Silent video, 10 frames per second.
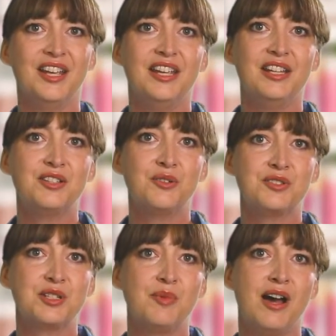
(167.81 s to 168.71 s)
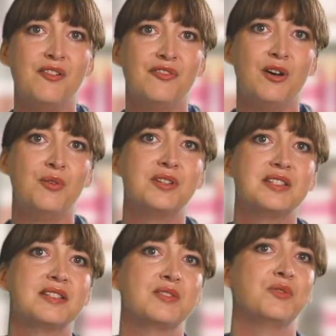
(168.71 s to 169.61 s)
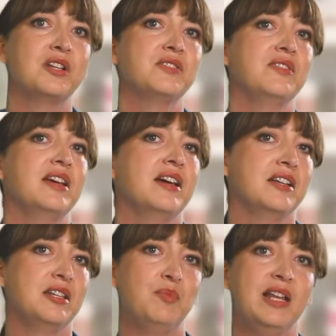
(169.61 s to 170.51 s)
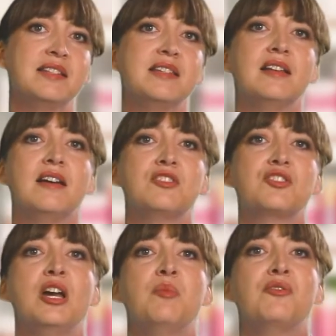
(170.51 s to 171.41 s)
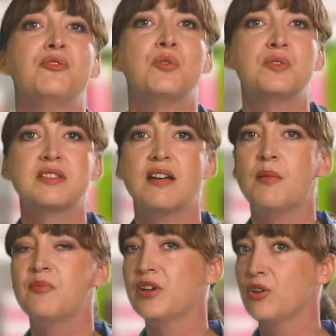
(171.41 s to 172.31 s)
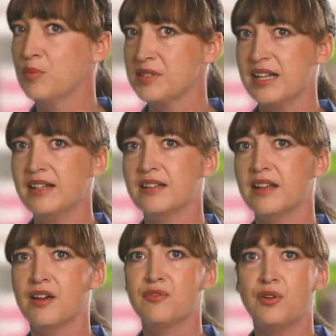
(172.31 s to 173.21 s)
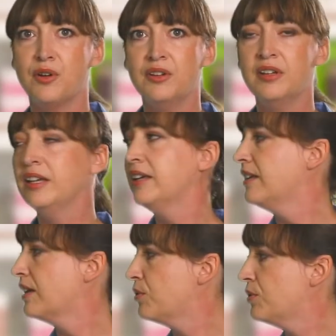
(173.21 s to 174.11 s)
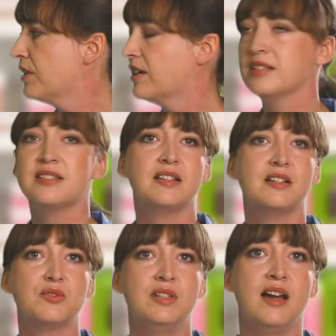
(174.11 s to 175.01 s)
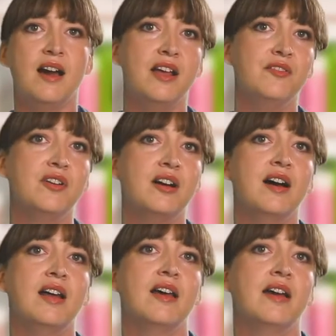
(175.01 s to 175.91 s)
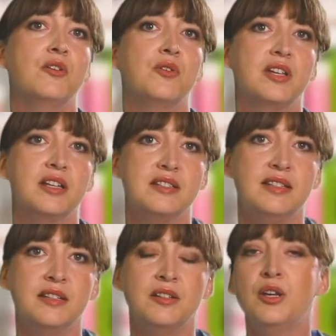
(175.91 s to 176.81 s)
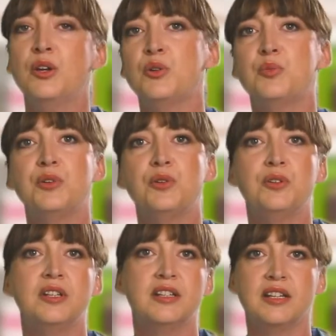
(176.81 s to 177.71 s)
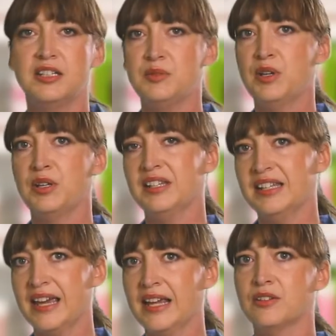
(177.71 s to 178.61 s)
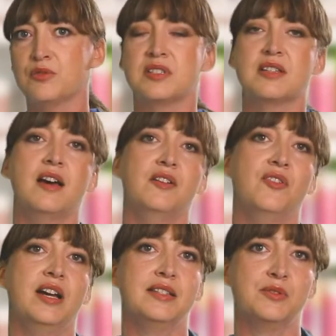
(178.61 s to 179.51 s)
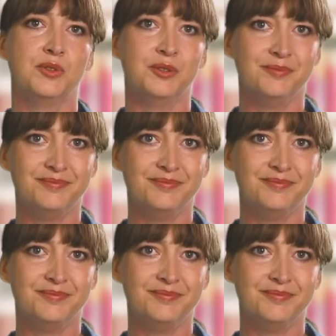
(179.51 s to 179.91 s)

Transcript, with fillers: Hinter unserem HV ist es so, dass wir ja die Plexiglasscheibe vor uns haben. Wir kommen seltener nach vorne. Der Kunde kann sich also hier einfacher allein orientieren und benötigt dann nicht mehr direkt unsere Anweisungen.